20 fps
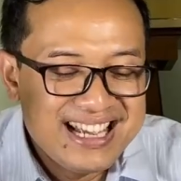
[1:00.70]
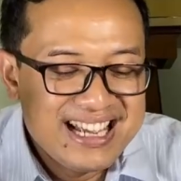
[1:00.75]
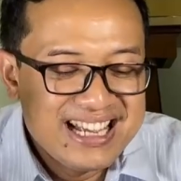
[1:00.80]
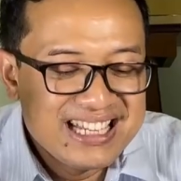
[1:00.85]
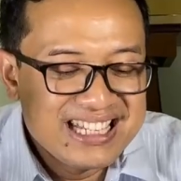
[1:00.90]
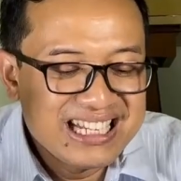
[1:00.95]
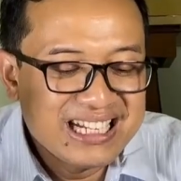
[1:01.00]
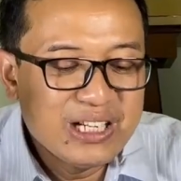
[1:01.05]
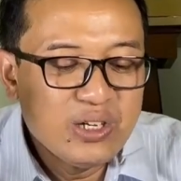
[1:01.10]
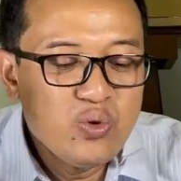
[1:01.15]

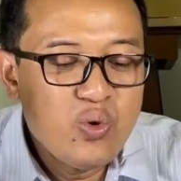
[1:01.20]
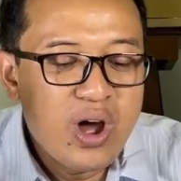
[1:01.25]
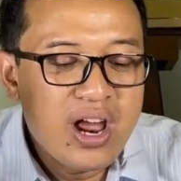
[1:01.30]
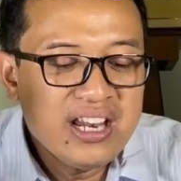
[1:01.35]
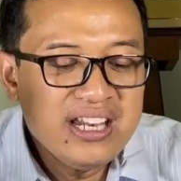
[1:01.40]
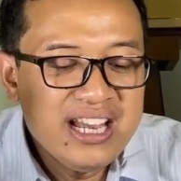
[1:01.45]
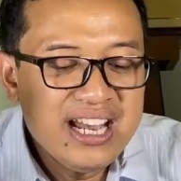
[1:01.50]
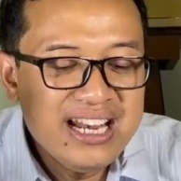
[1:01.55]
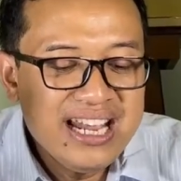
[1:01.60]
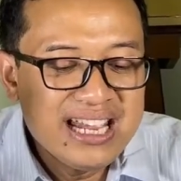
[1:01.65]

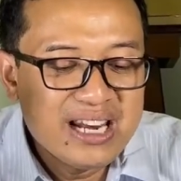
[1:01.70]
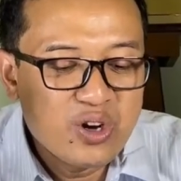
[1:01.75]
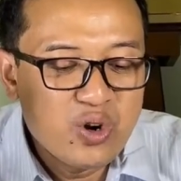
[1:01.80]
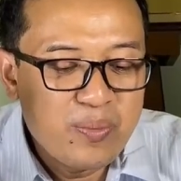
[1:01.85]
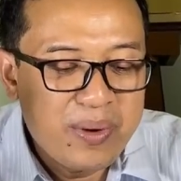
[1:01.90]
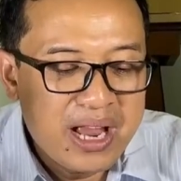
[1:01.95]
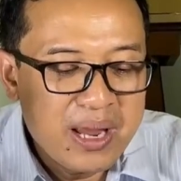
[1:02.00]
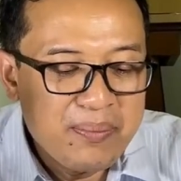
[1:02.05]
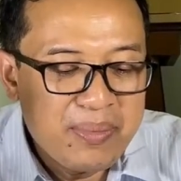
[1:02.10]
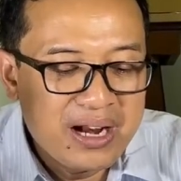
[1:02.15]
Sekeluarnya dari
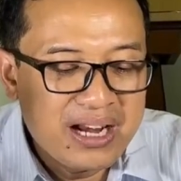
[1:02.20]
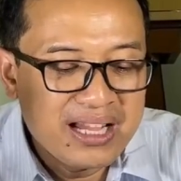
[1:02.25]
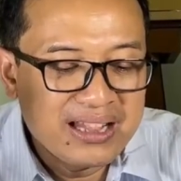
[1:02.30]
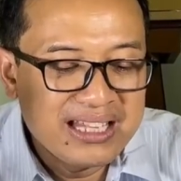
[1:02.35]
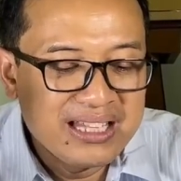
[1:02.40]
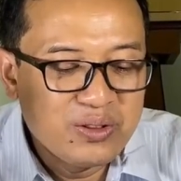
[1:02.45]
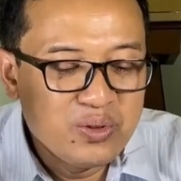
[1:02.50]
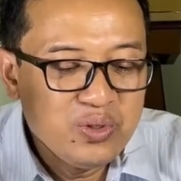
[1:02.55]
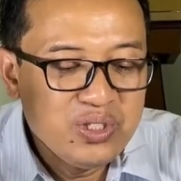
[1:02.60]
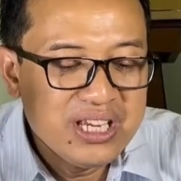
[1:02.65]
rumah ibadat
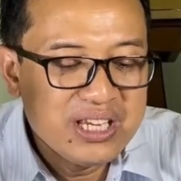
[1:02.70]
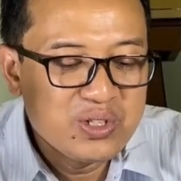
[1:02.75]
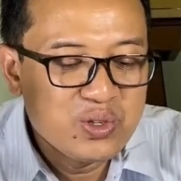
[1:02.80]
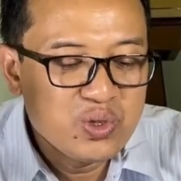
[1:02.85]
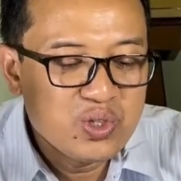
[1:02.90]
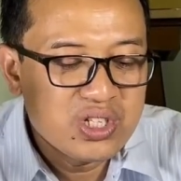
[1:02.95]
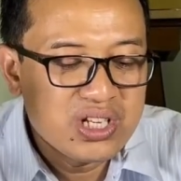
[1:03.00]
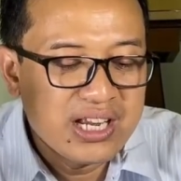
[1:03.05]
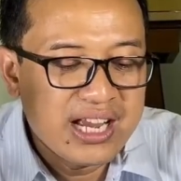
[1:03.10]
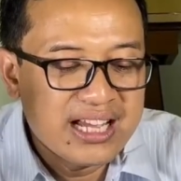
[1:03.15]
itu,
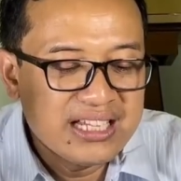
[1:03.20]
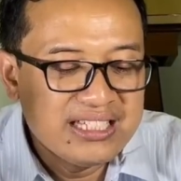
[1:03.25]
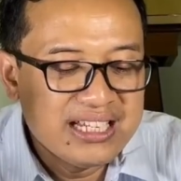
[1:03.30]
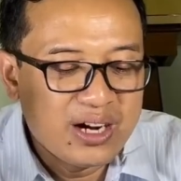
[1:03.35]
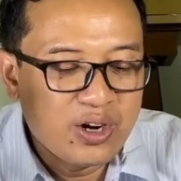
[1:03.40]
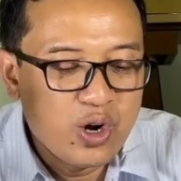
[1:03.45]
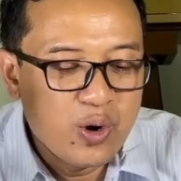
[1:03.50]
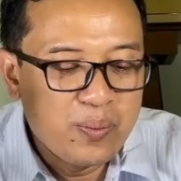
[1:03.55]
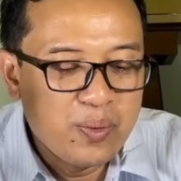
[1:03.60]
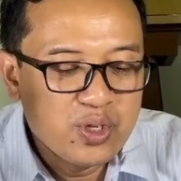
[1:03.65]
Yesus dengan
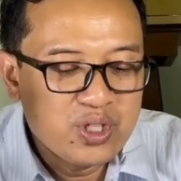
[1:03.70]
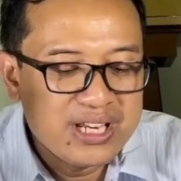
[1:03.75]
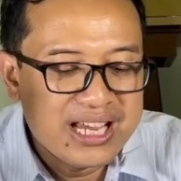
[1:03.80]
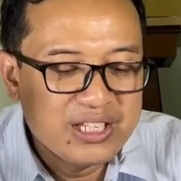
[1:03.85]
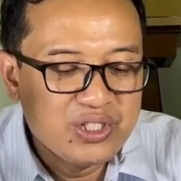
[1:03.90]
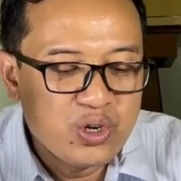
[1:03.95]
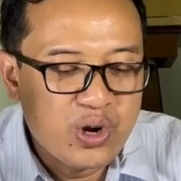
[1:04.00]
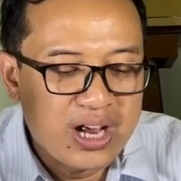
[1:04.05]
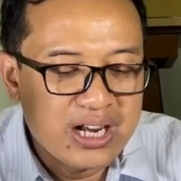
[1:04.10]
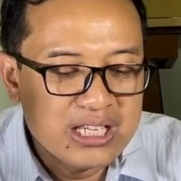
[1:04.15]
Yakobus
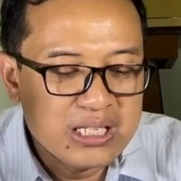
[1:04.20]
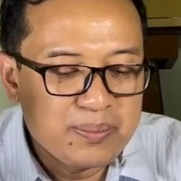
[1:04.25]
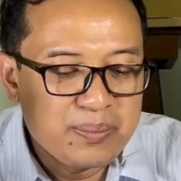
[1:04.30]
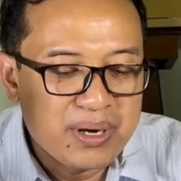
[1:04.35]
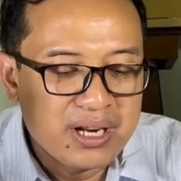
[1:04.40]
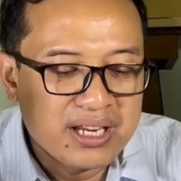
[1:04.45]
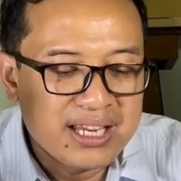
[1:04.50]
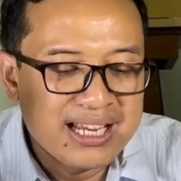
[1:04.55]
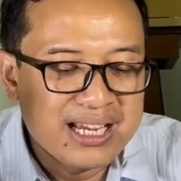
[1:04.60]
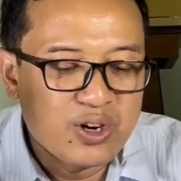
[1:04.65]
dan Yohanes
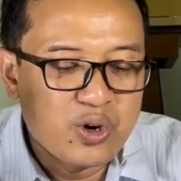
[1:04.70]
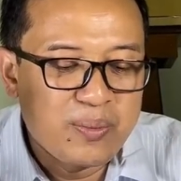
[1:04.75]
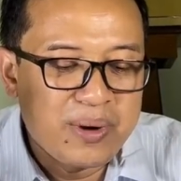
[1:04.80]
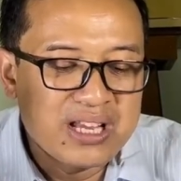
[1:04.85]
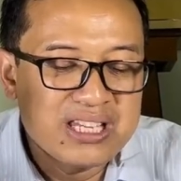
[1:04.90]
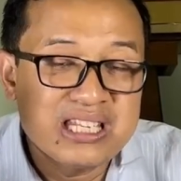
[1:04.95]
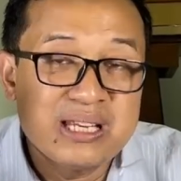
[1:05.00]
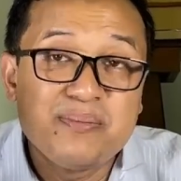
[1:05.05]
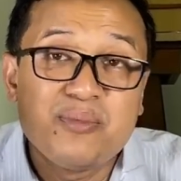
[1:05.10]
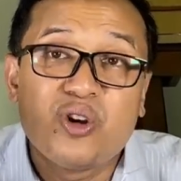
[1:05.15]
pergi ke rumah
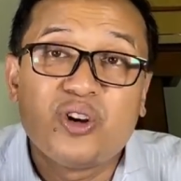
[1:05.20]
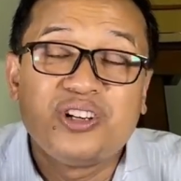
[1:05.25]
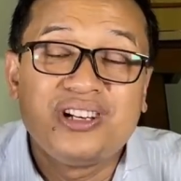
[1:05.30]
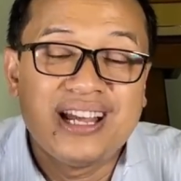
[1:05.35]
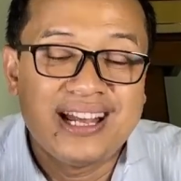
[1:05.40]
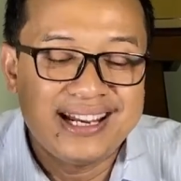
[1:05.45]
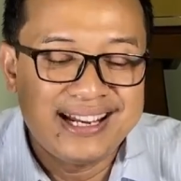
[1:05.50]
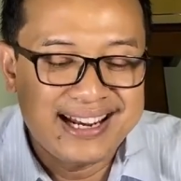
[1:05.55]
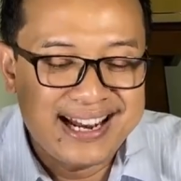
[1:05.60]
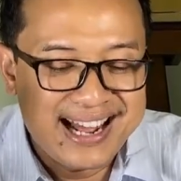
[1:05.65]
Simon
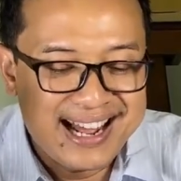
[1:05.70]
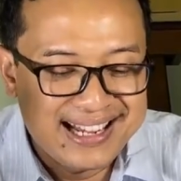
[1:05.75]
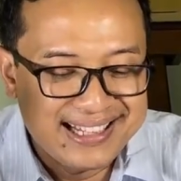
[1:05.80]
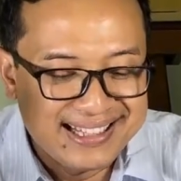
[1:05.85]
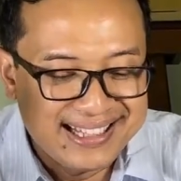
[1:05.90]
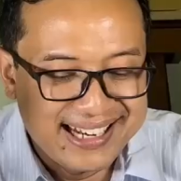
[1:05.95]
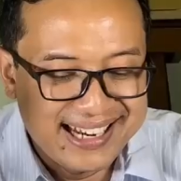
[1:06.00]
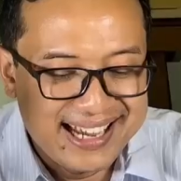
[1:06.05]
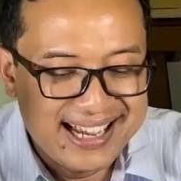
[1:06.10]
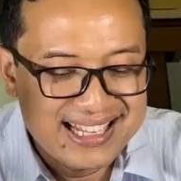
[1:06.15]
dan
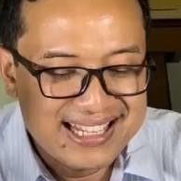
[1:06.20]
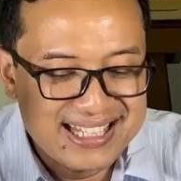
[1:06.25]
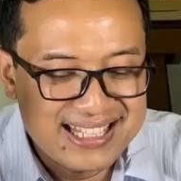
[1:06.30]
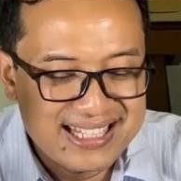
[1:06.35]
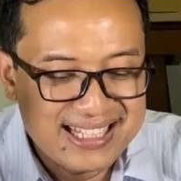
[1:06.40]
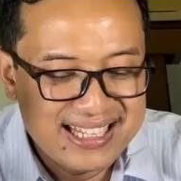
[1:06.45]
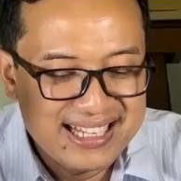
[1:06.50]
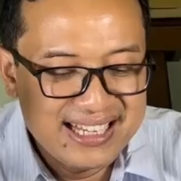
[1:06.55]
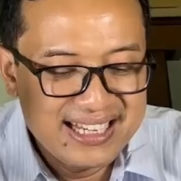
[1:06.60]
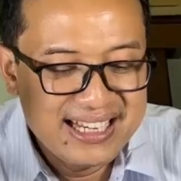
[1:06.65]

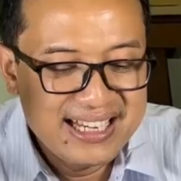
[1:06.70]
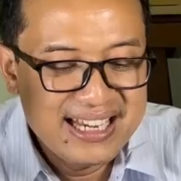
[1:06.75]
Andreas.